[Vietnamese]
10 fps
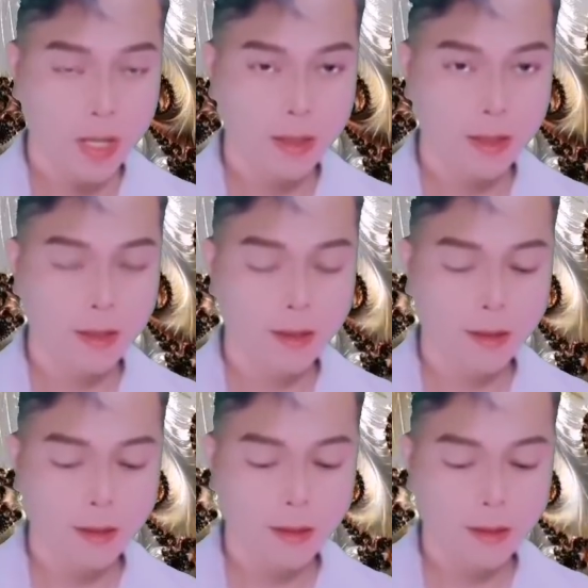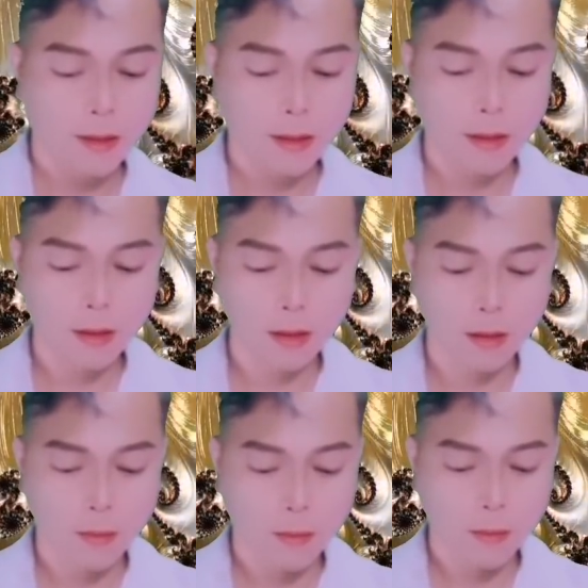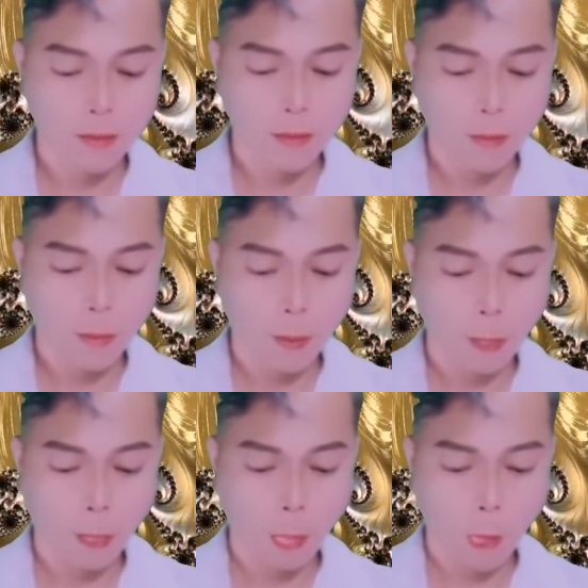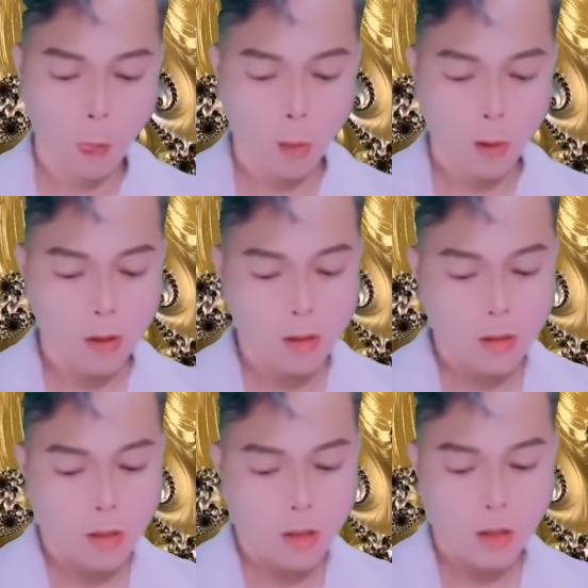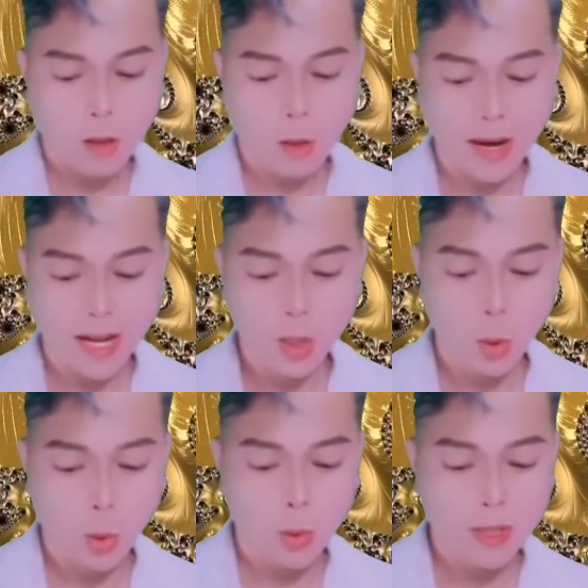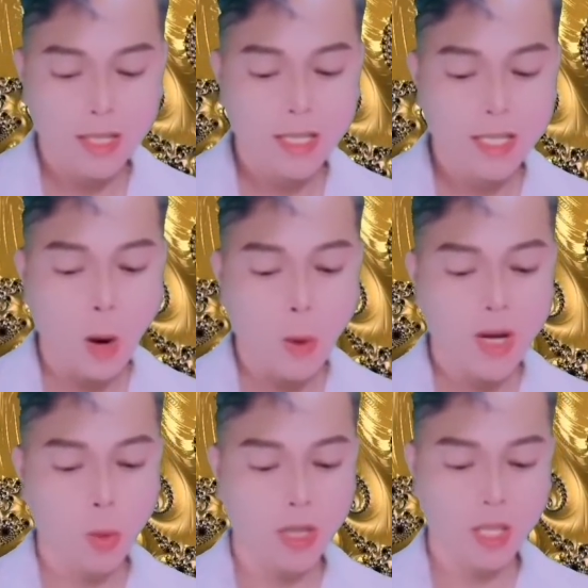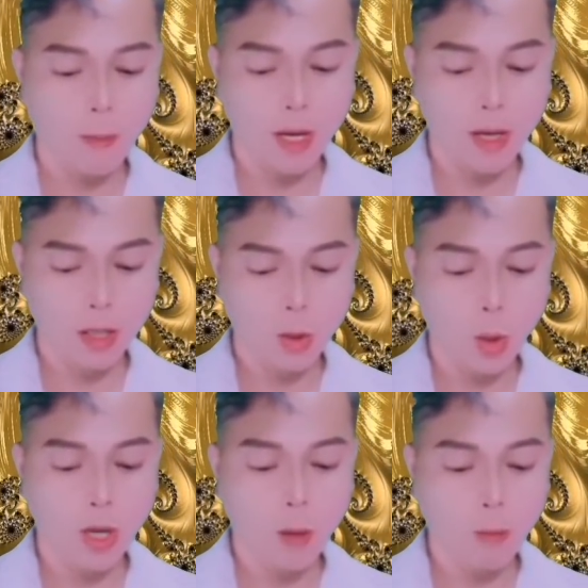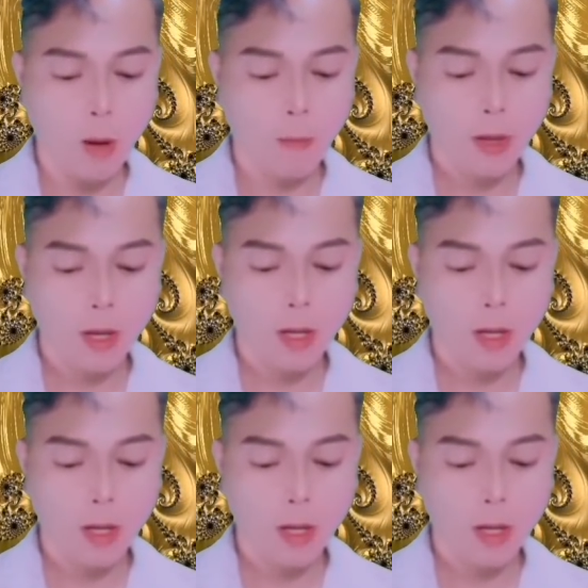Chỉ cần là hắn ta đối xử tốt với cậu, nhẹ nhàng nhu tình với cậu, cậu sẽ cam tâm tình nguyện bị hắn ta giam cầm ở nơi này